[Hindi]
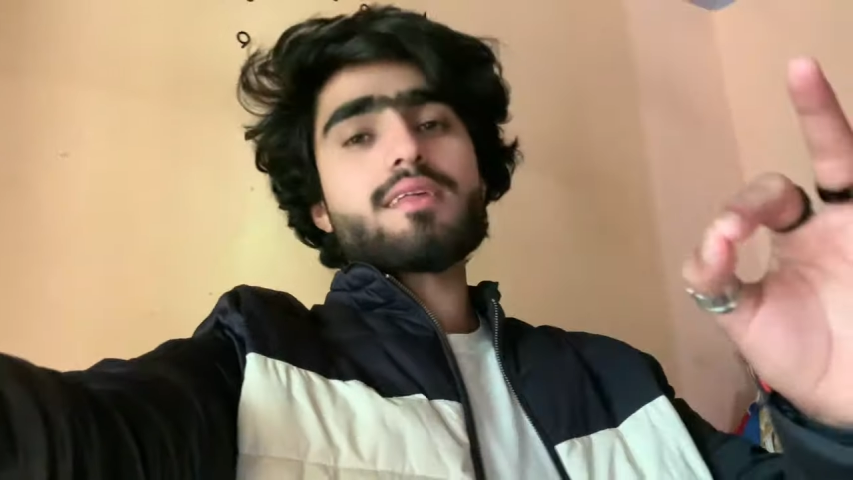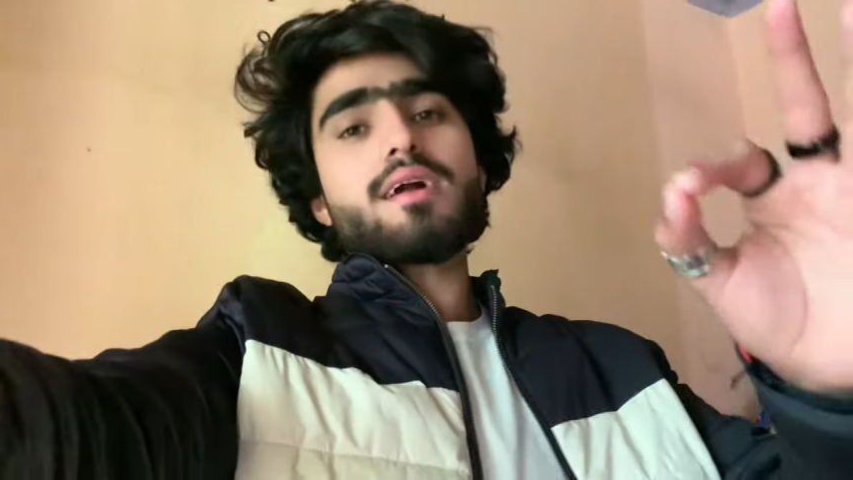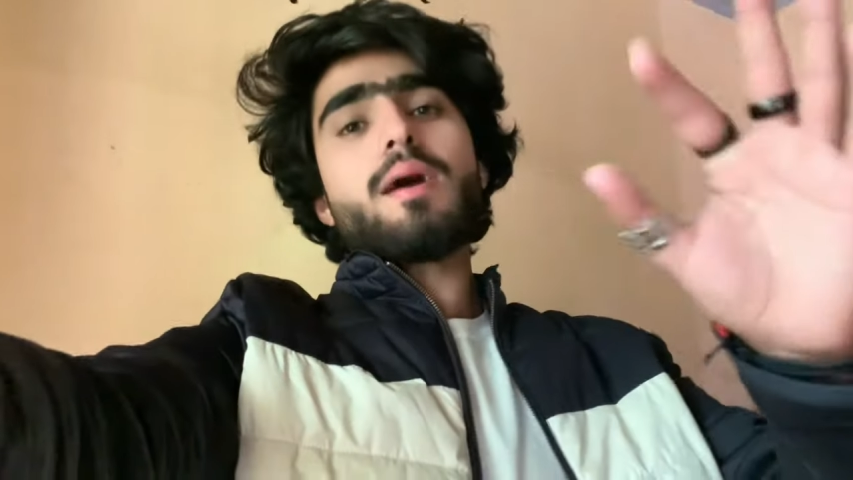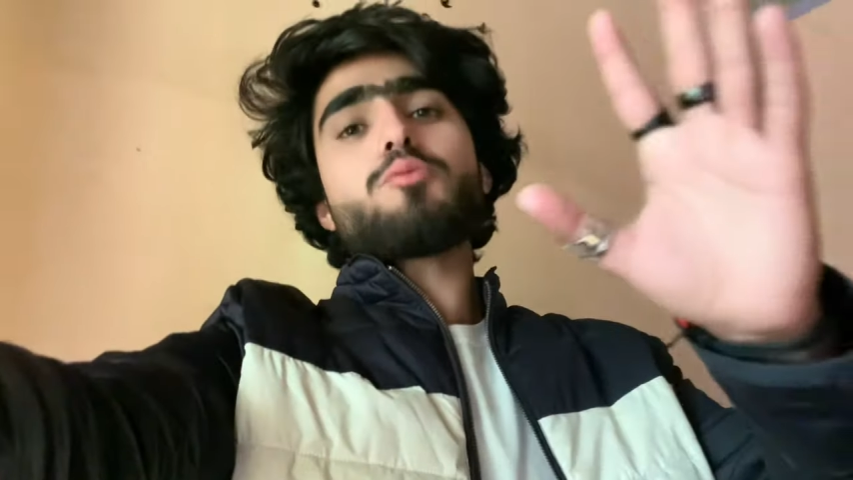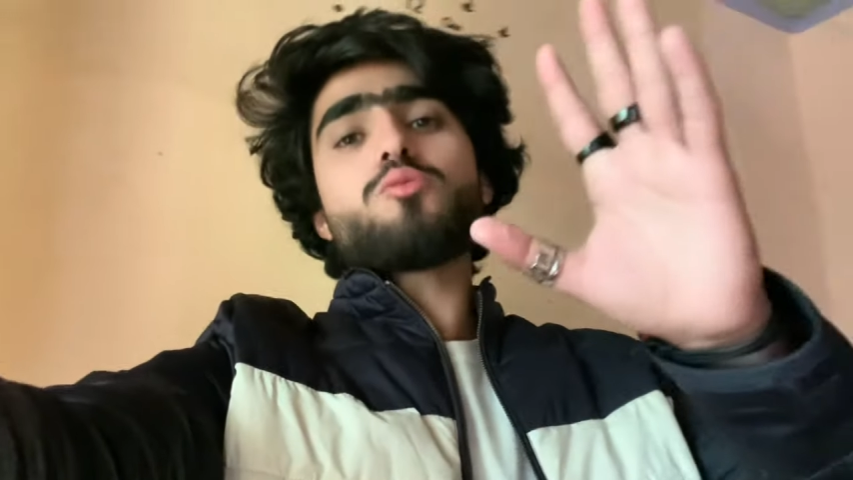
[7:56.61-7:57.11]

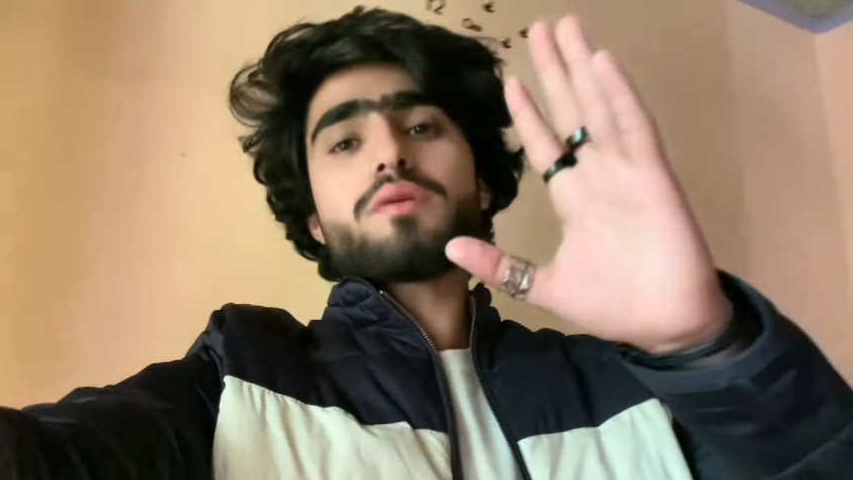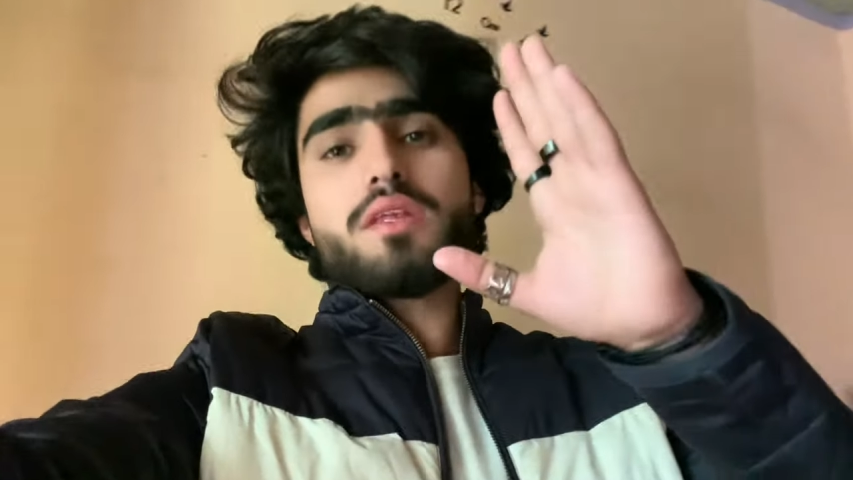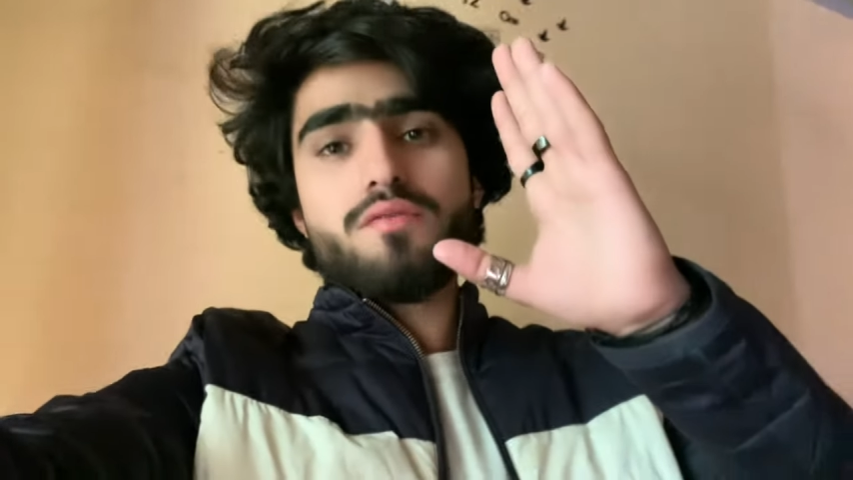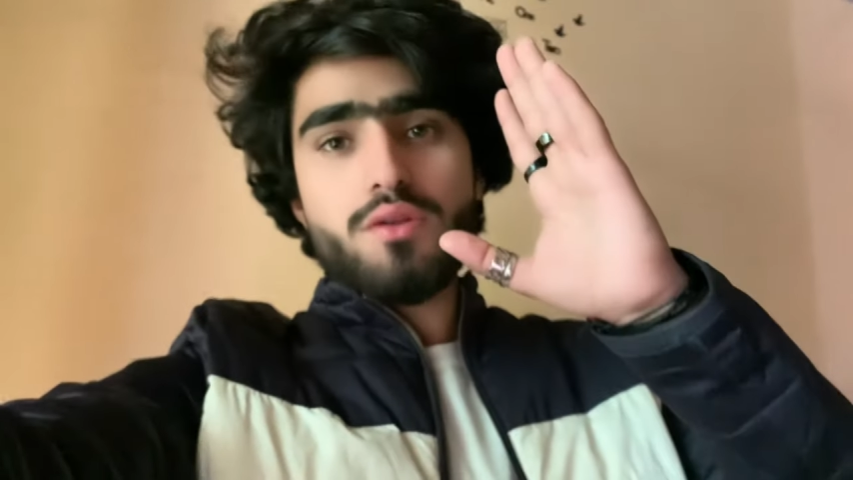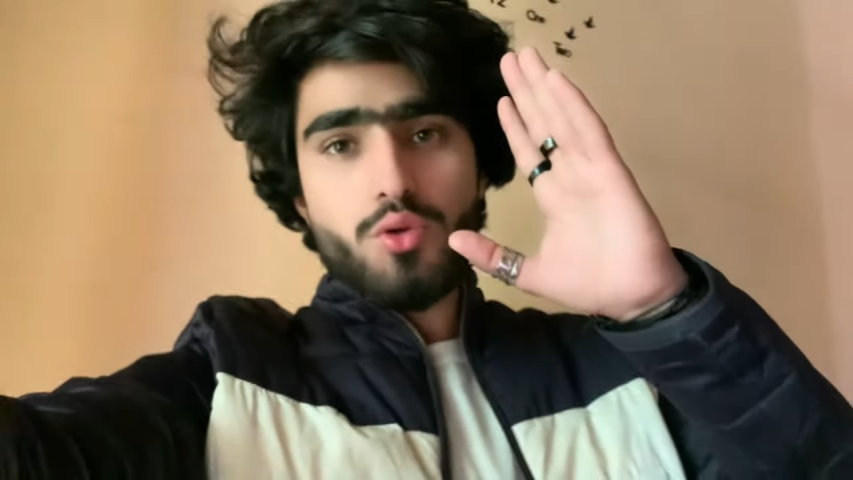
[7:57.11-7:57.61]
तक आपको
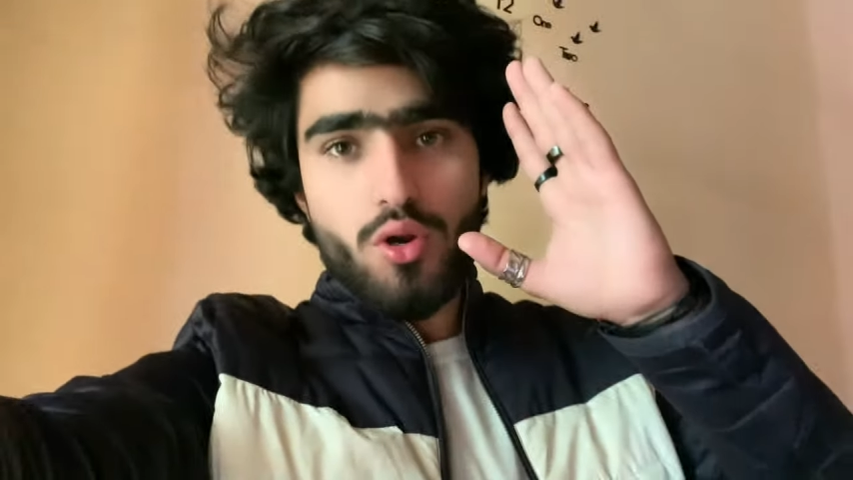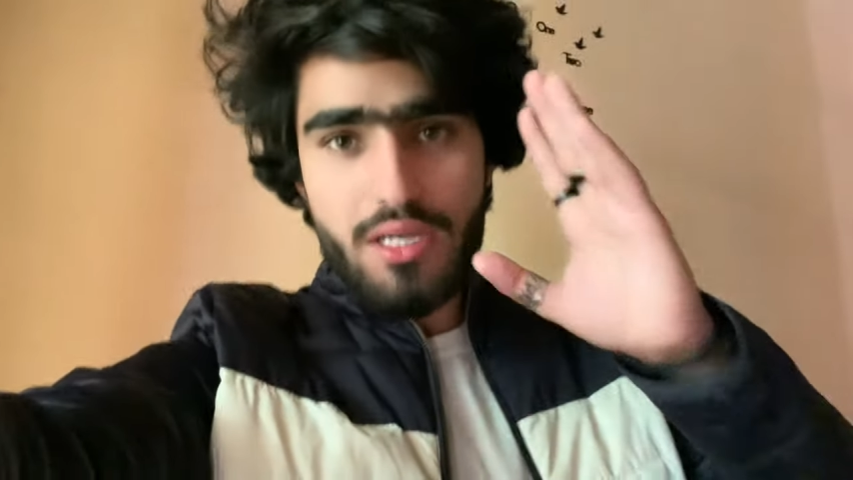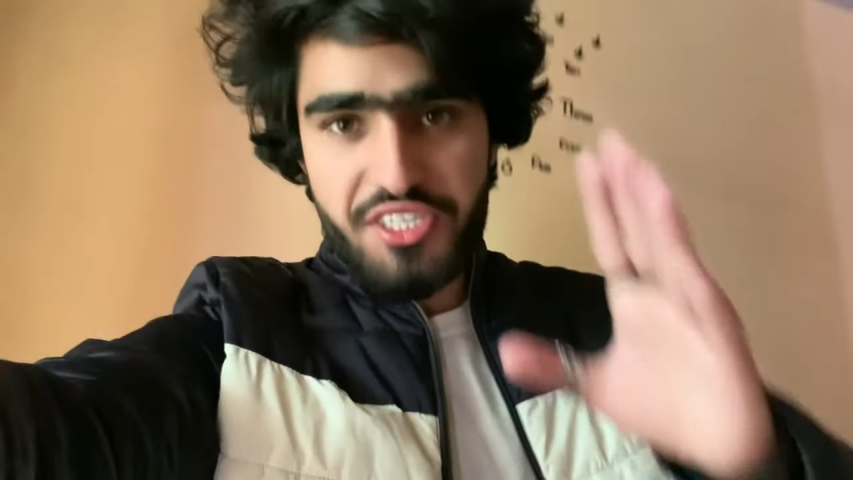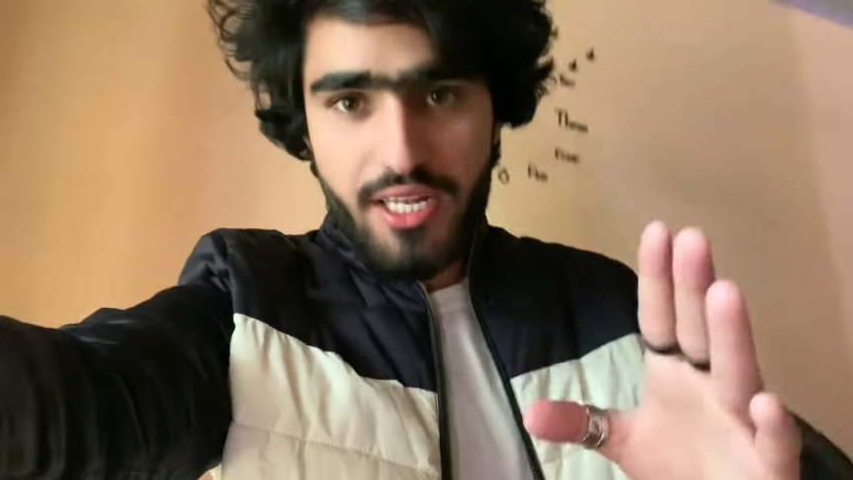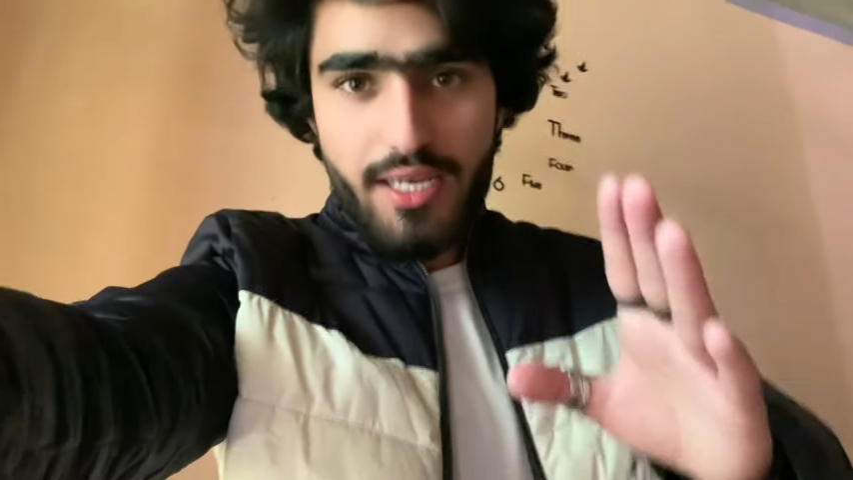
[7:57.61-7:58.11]
मेरी वीडियो
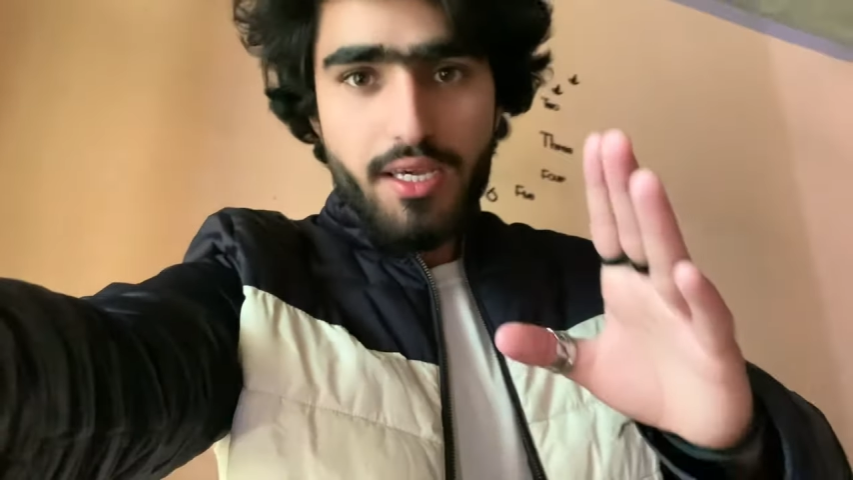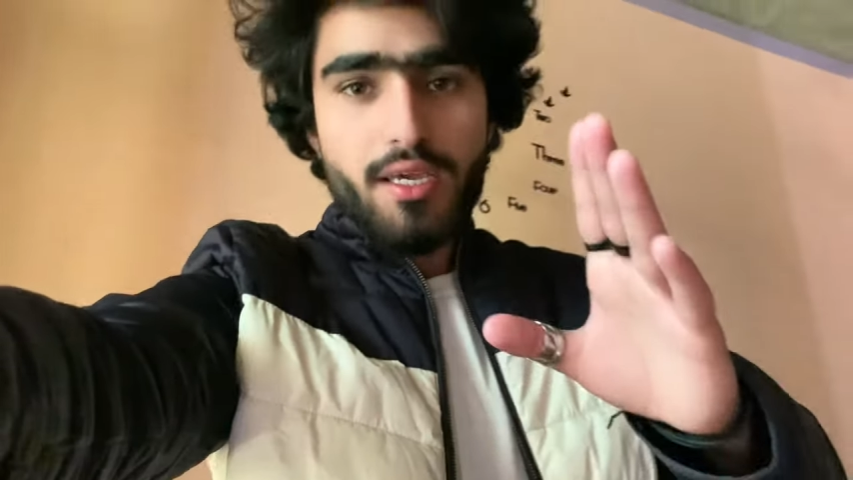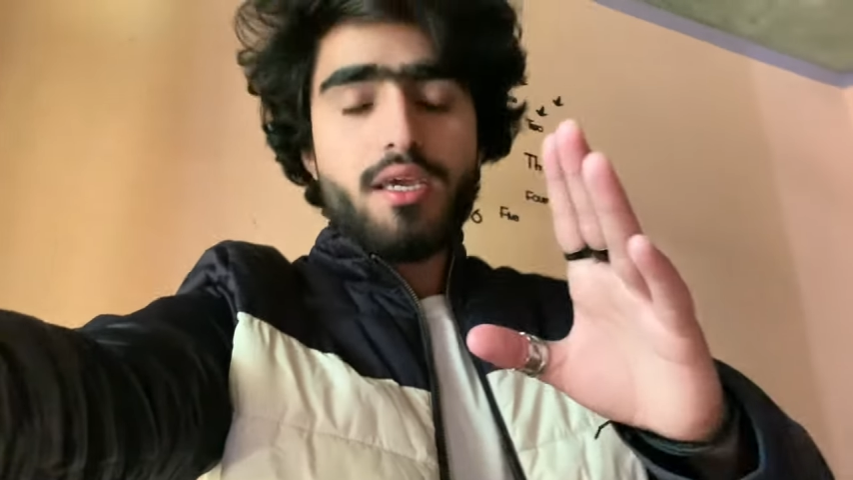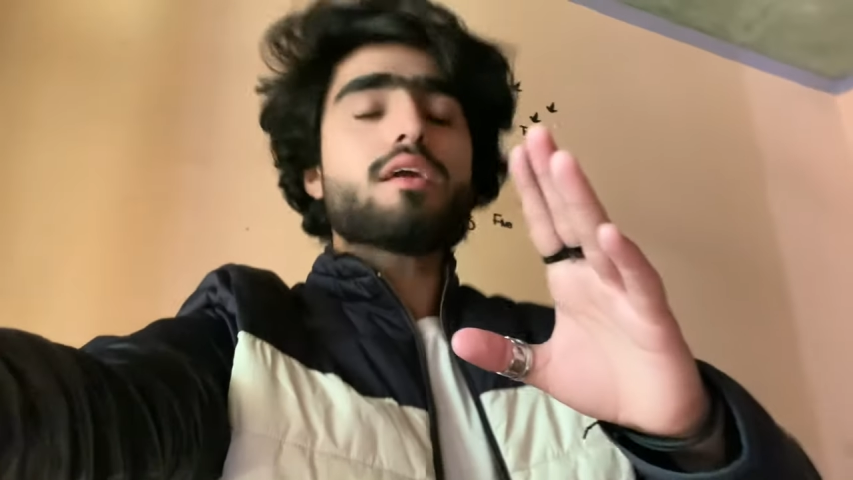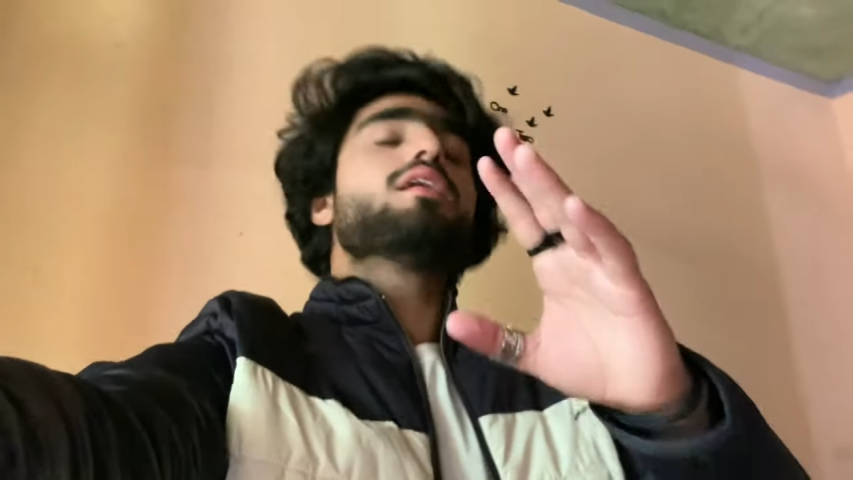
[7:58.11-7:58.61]
अच्छी
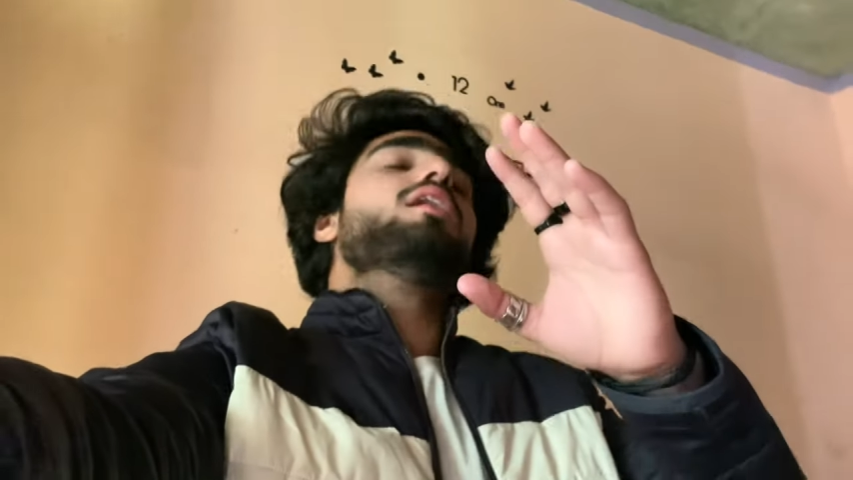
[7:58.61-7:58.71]
लगेगी